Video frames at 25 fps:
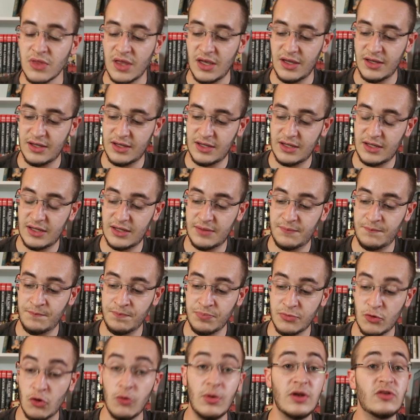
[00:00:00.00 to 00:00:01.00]

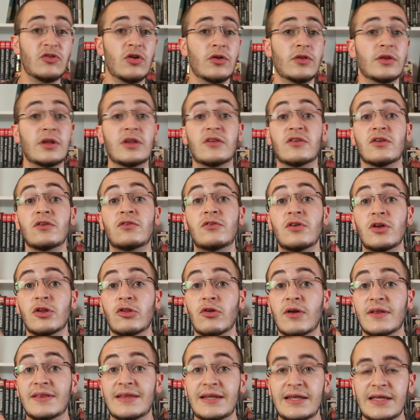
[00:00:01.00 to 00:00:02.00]
Ehm, come al solito in descrizione
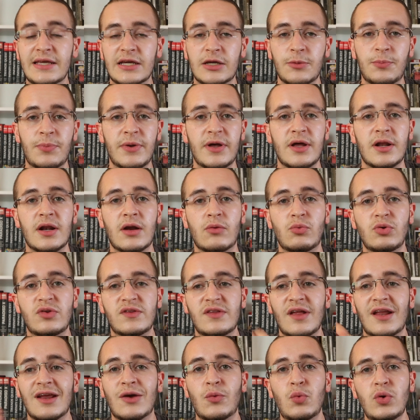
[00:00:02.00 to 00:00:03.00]
trovate i link per
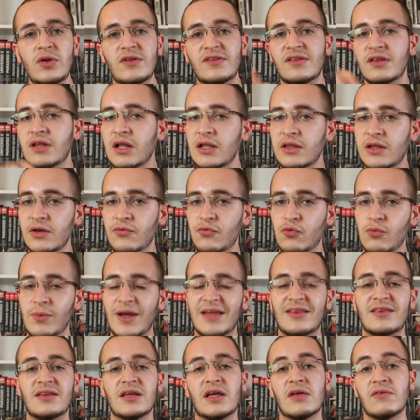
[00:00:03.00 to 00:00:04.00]
acquistare questi ed altri
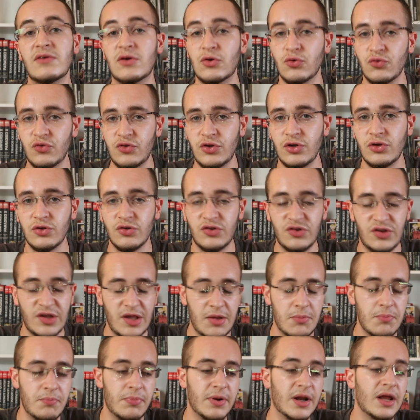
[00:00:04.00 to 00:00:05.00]
fumetti che vi consiglio
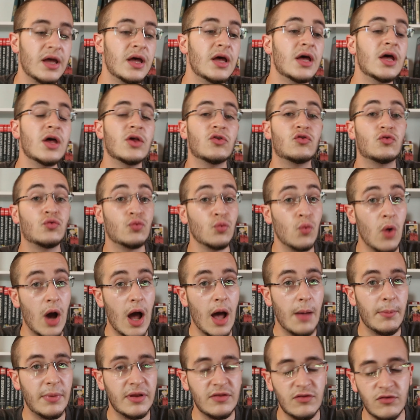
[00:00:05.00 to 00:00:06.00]
sempre su
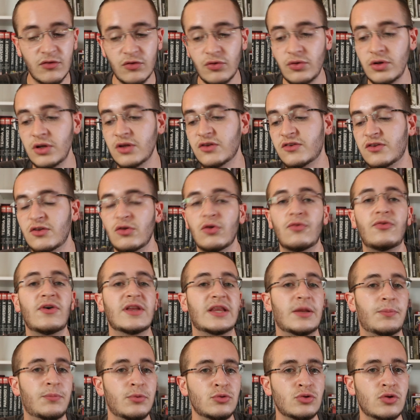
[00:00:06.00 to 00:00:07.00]
Amazon, se lo
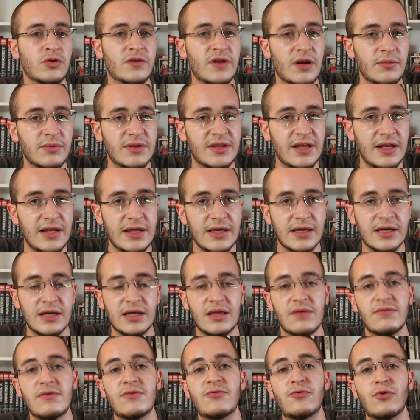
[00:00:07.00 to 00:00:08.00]
fate appunto tramite i link
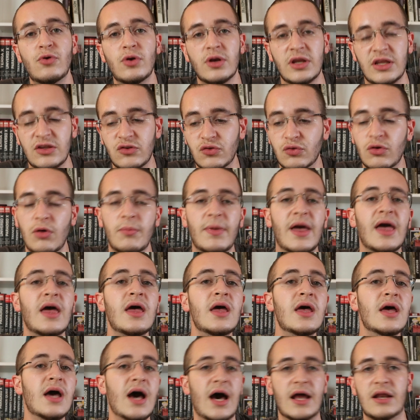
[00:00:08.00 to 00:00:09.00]
che vi fornisco, a me
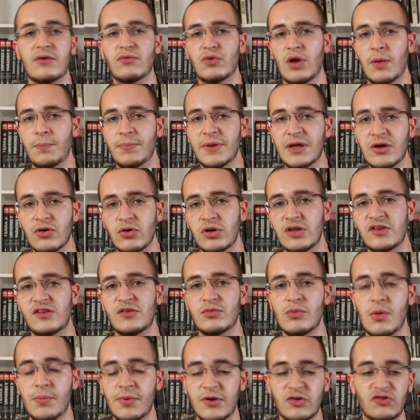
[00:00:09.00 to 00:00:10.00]
arriva una
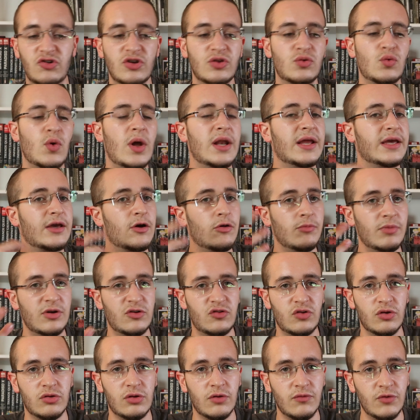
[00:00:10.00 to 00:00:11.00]
piccolissima percentuale che come al
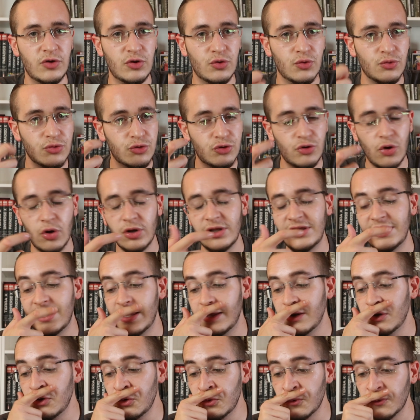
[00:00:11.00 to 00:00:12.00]
solito a voi non
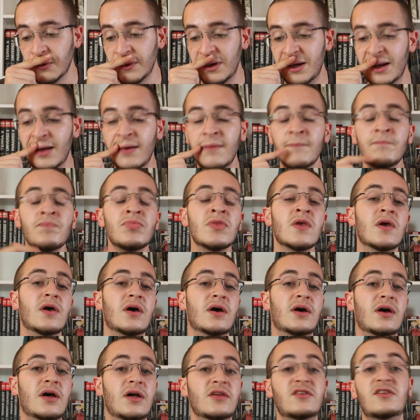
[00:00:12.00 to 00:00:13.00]
toglie nulla,
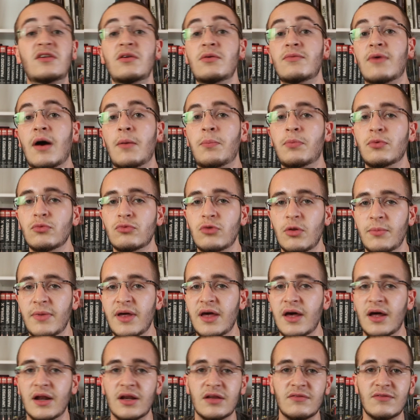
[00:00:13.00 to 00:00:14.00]
eh, se vi va appunto a
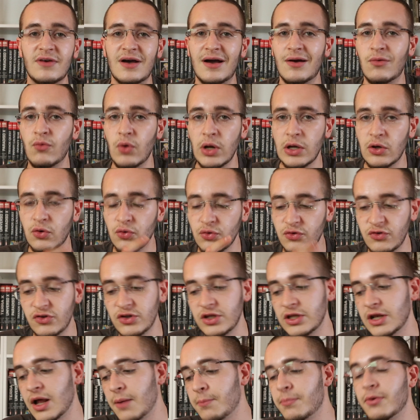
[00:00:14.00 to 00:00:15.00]
me arriva
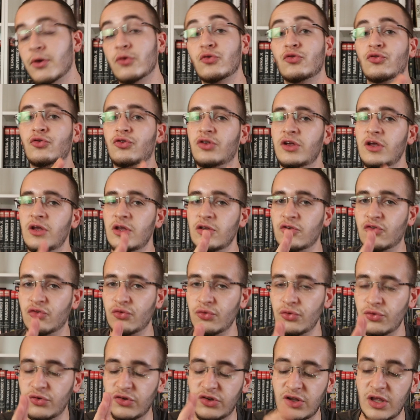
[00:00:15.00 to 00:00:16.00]
qualcosina, però se e
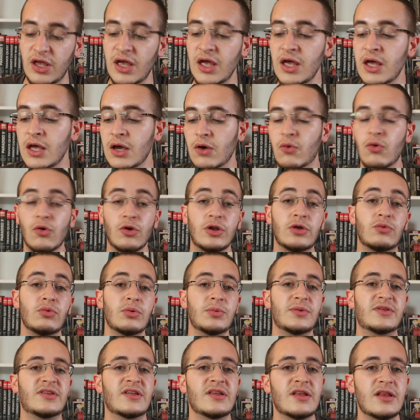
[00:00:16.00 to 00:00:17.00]
solo se quello di cui
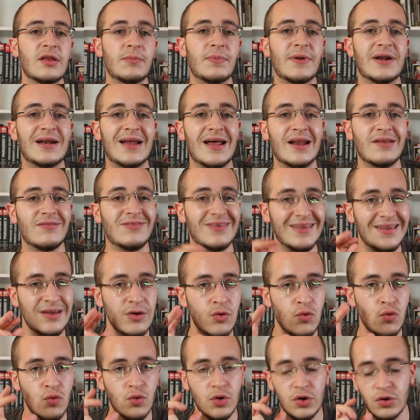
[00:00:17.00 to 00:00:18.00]
mi sentite parlare vi
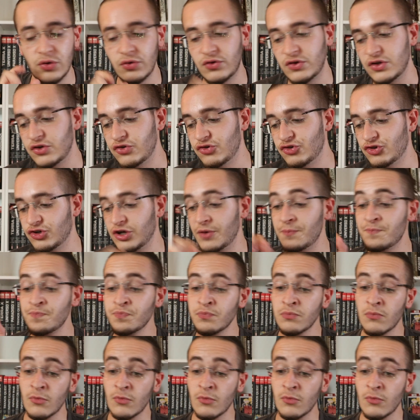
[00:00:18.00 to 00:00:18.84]
incuriosisce.